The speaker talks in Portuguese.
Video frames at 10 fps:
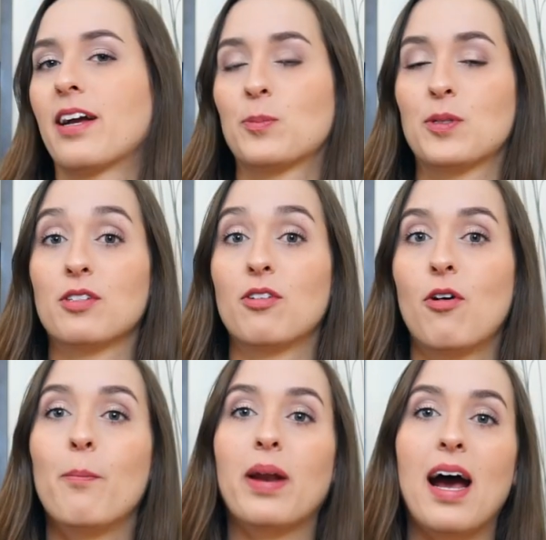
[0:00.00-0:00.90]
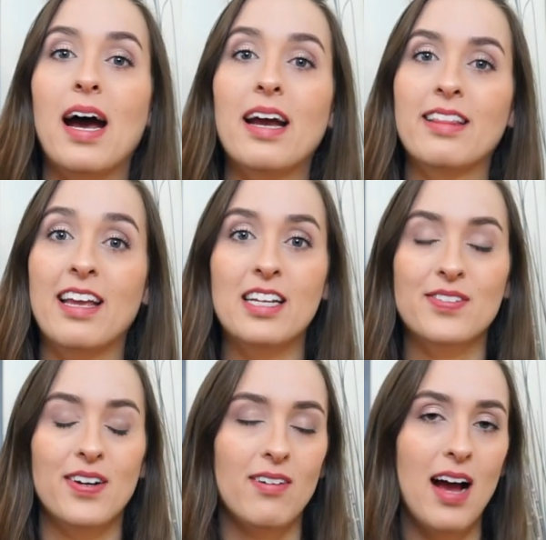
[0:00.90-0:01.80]
Que as pessoas vão comprar e daí
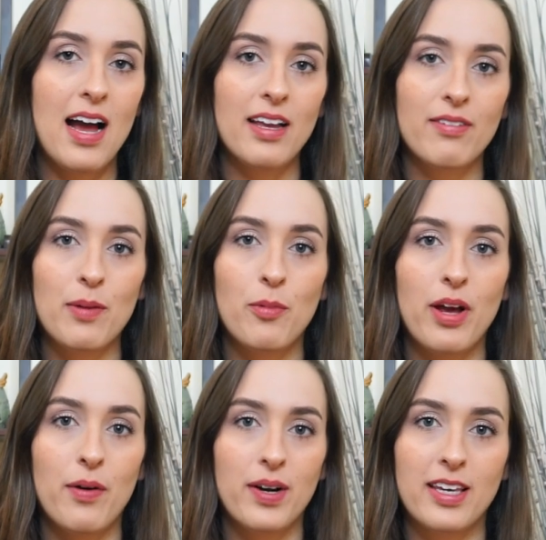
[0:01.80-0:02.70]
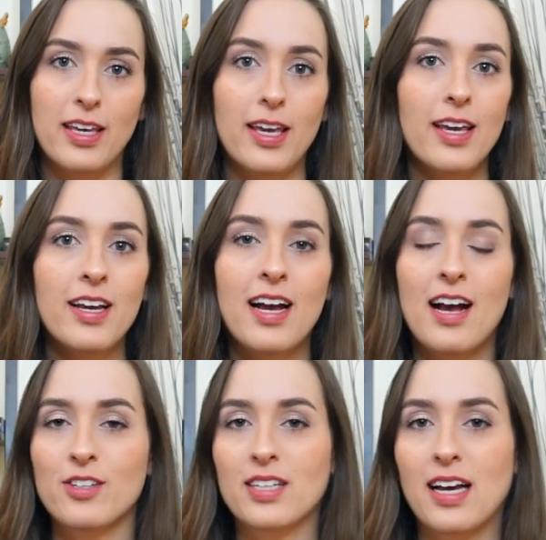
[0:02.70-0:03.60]
eles falam, ai, ah, alguém morreu aqui,
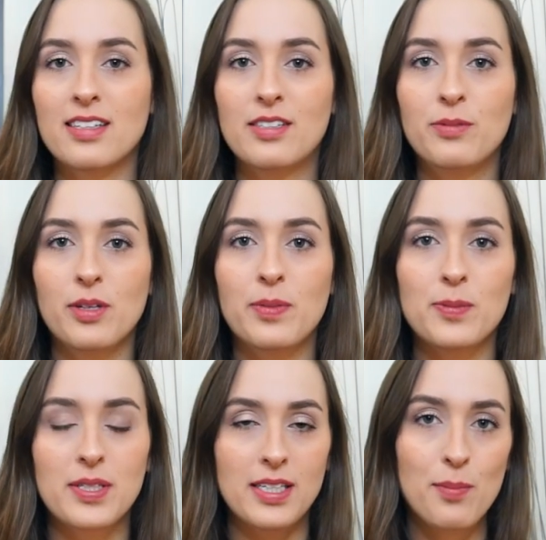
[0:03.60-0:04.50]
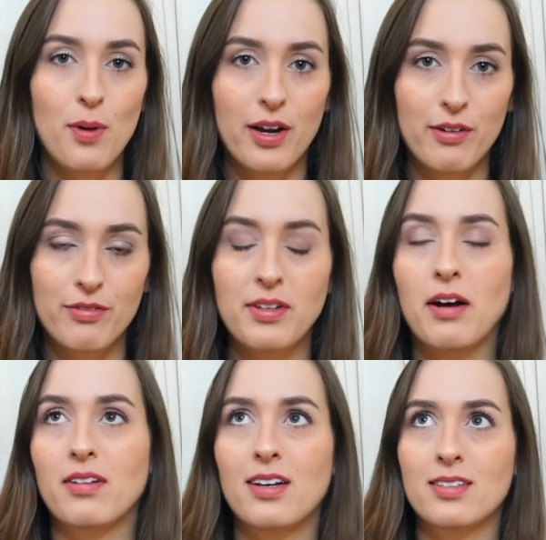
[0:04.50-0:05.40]
os caras se mudam mesmo assim e morrem no
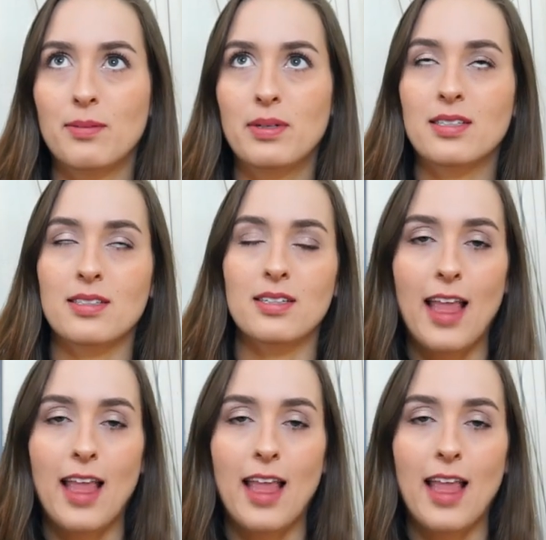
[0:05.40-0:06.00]
final, né? É sempre assim.